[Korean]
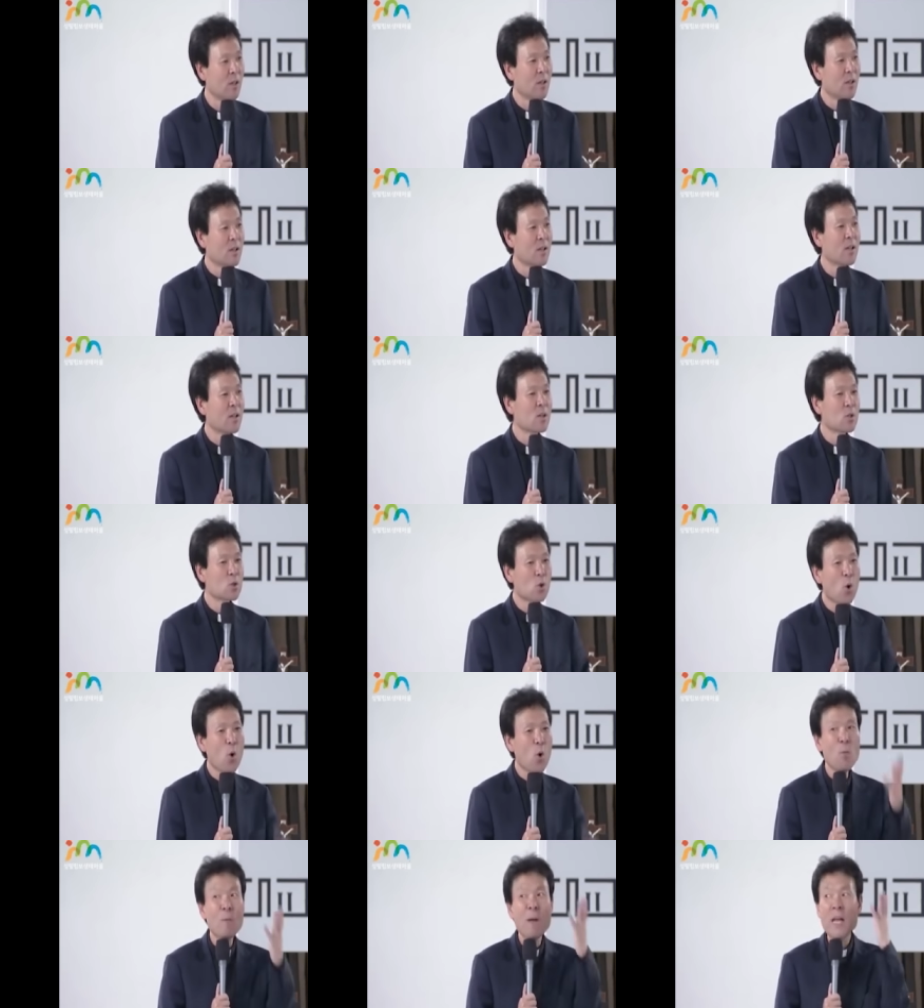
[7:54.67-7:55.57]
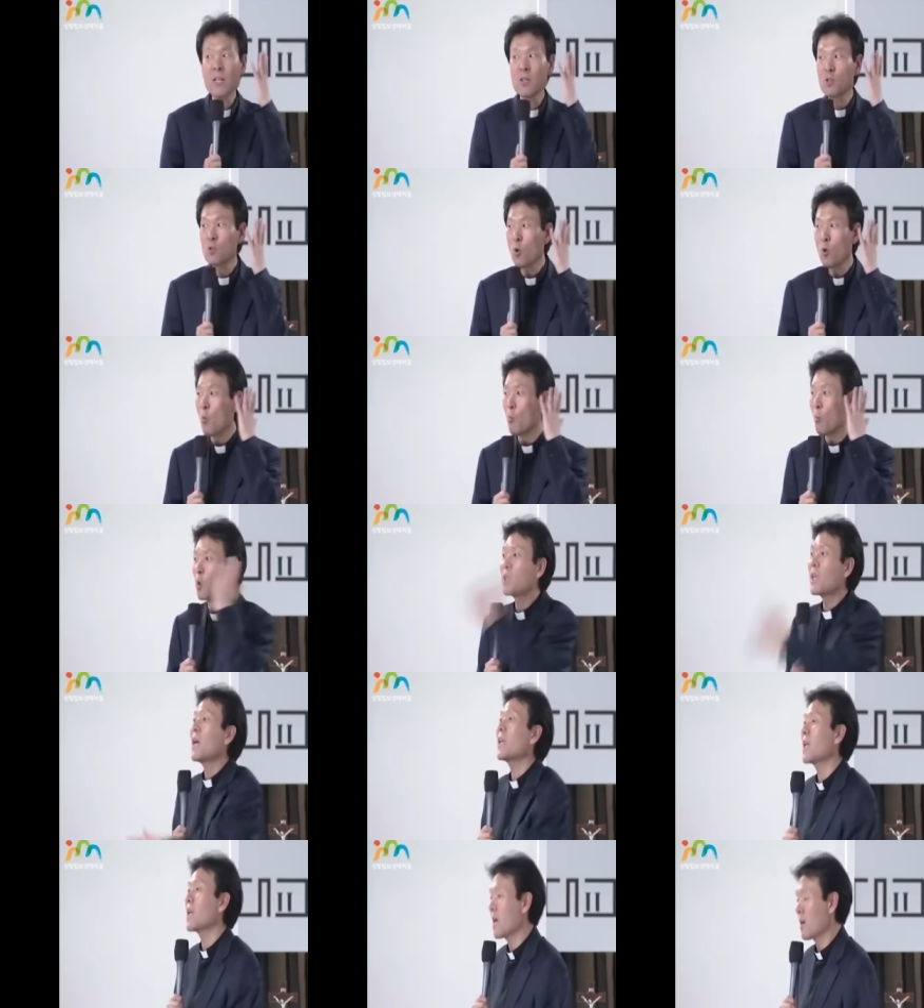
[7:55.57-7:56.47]
그러니까 소만도
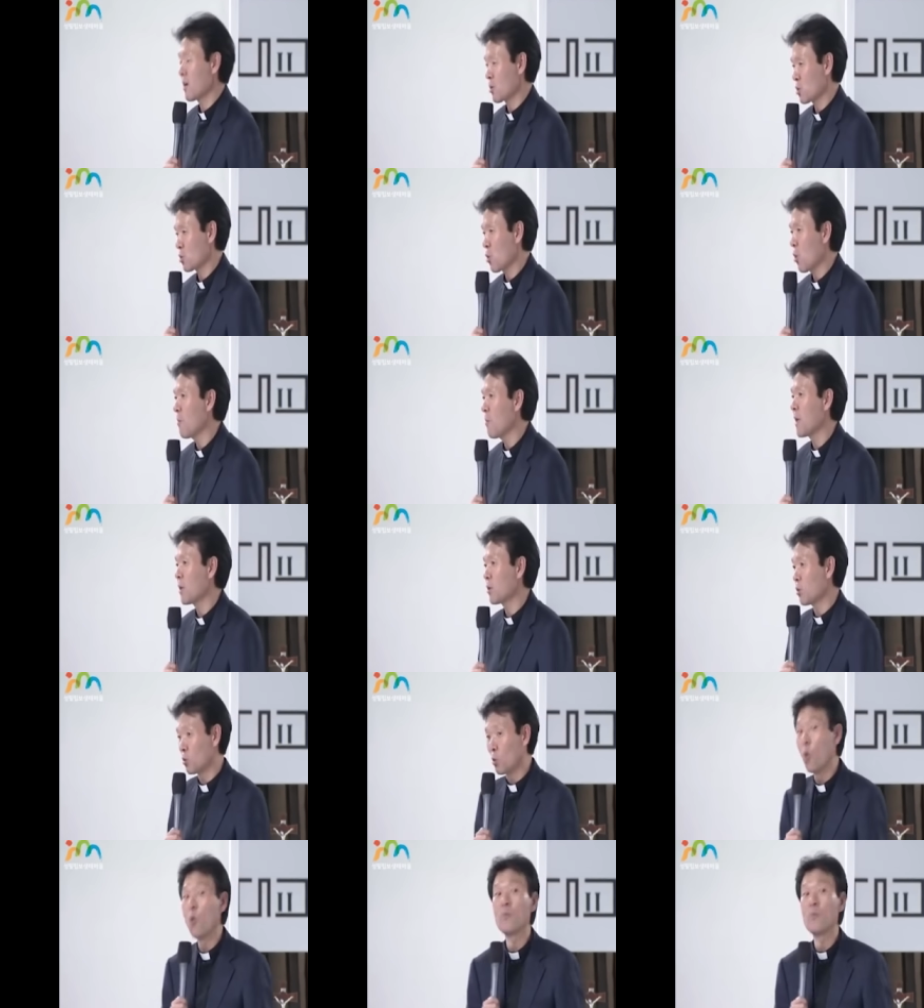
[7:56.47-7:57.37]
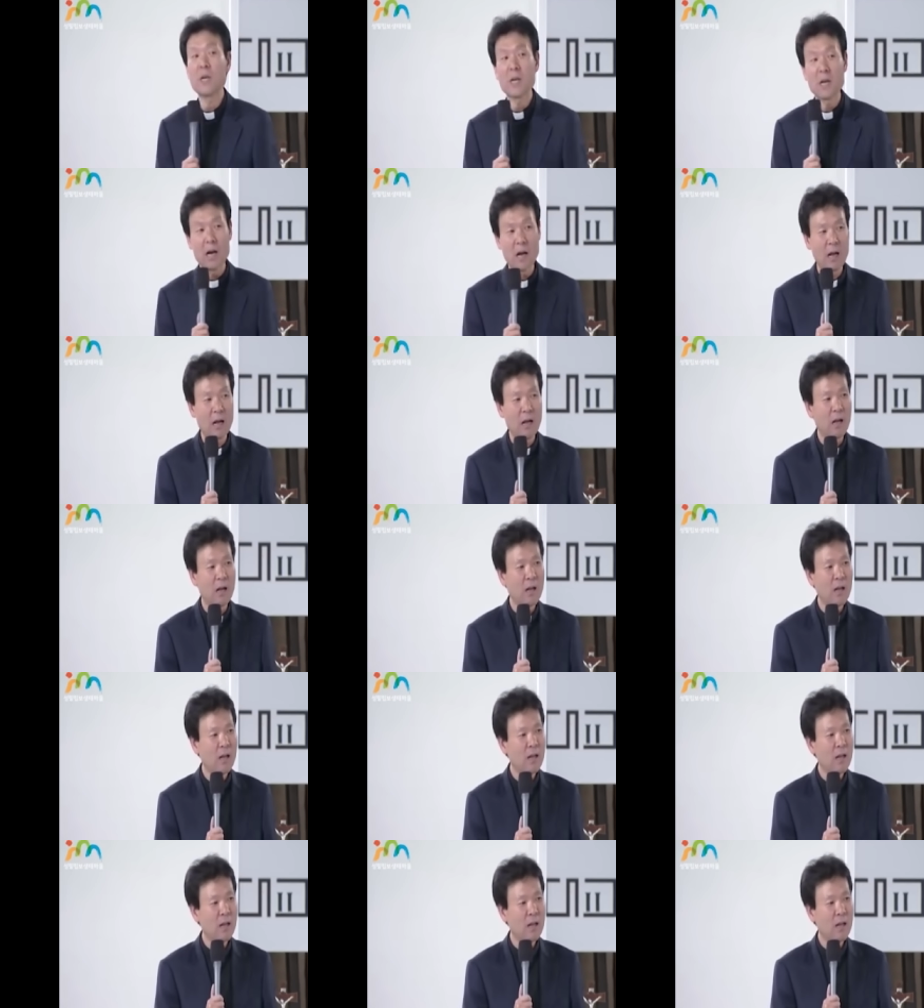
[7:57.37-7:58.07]
못하다는 거예요. 소만도 노비가.